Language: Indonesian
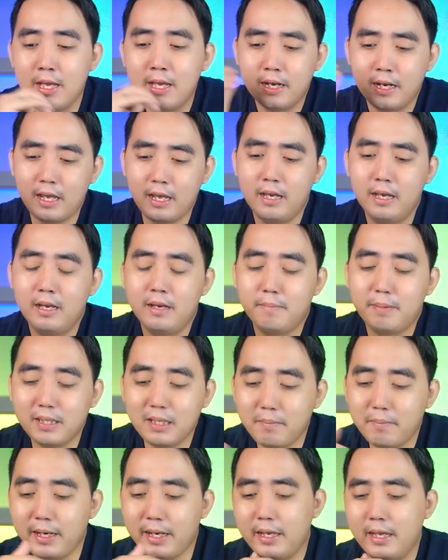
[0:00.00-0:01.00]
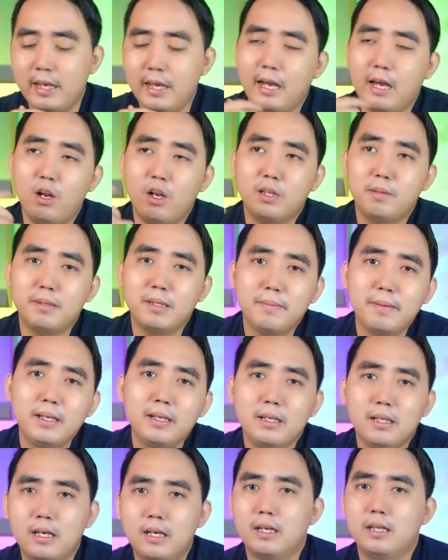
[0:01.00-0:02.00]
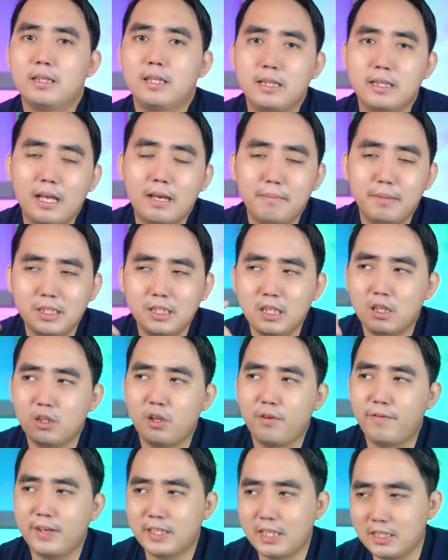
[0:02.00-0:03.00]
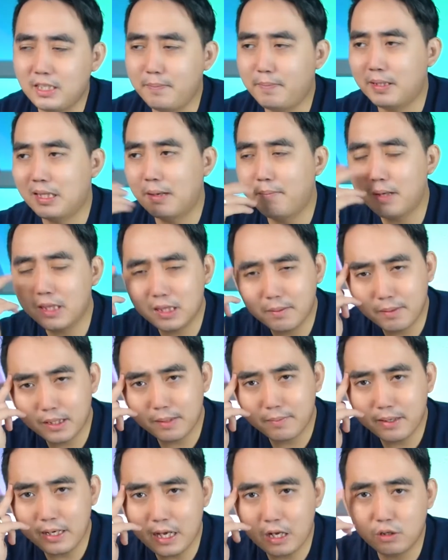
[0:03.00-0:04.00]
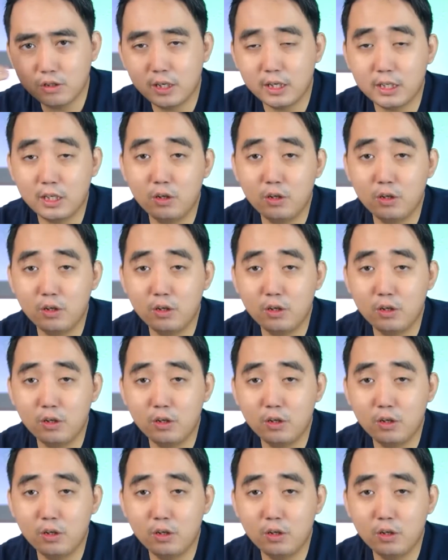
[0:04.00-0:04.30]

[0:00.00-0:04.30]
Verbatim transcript: nah pertama nih kalau teman-teman uh, tentang bisnis atau investasi pertama teman-teman harus ngerti